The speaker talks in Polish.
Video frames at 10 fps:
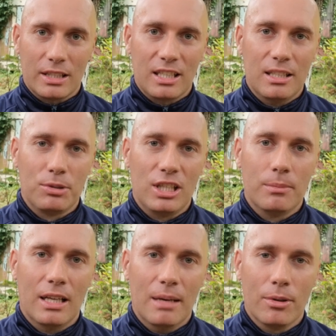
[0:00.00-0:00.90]
takie
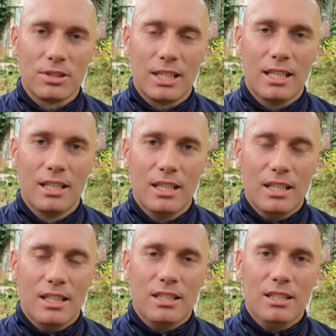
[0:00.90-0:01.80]
nieprzyjemne emocje
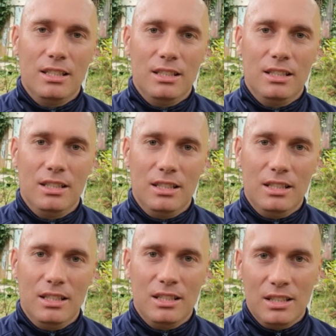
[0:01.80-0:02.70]
i, i,
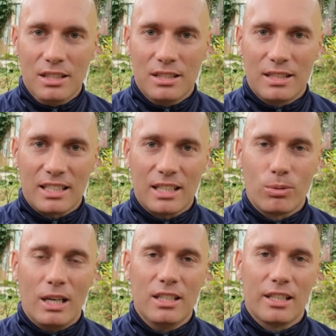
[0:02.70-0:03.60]
i tak
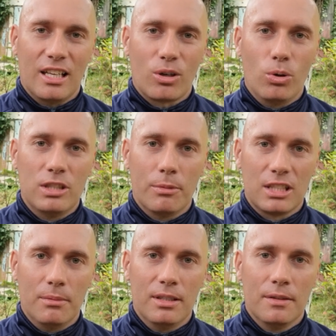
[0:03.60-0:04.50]
naturalnie jako ludzie
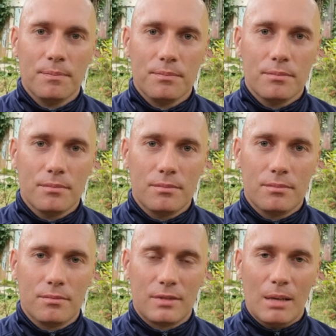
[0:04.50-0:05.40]
możemy
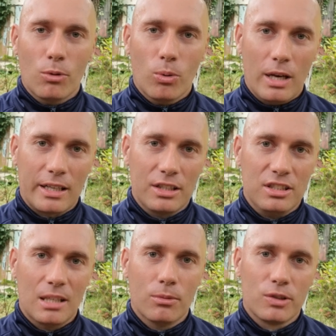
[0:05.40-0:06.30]
temu ulegać
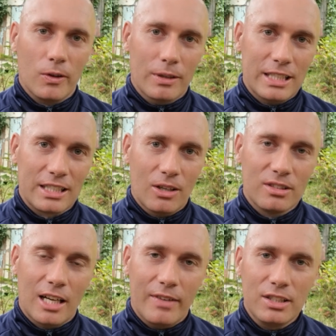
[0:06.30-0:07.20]
i temu swoją energię
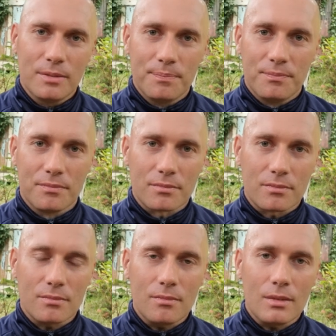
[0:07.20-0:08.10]
oddawać.
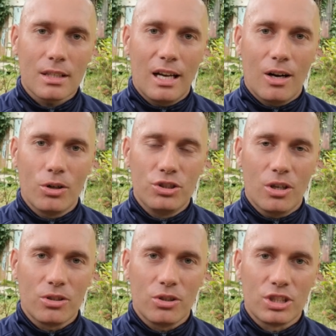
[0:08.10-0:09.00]
A chodzi
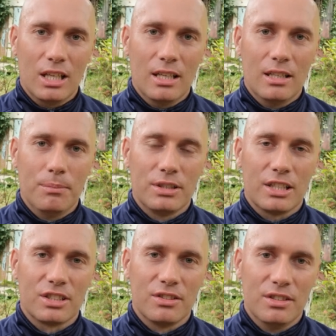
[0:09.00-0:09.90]
o to, żeby
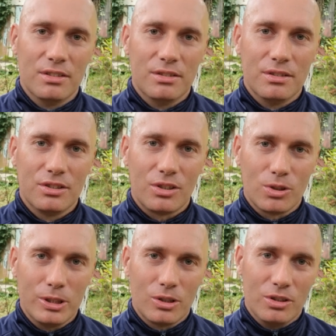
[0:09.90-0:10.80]
też y,
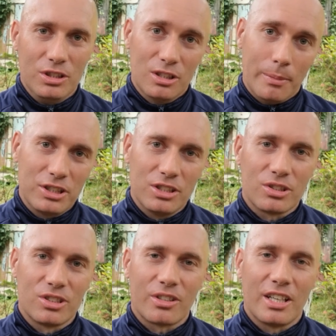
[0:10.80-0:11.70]
zrozumieć to i zobaczyć
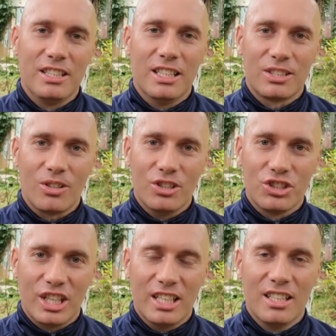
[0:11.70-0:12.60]
to z trochę innej
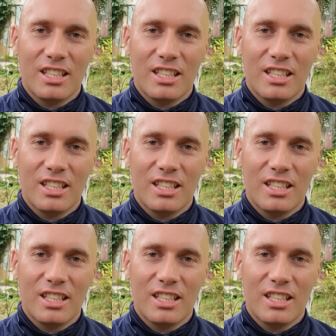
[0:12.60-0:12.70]
strony, że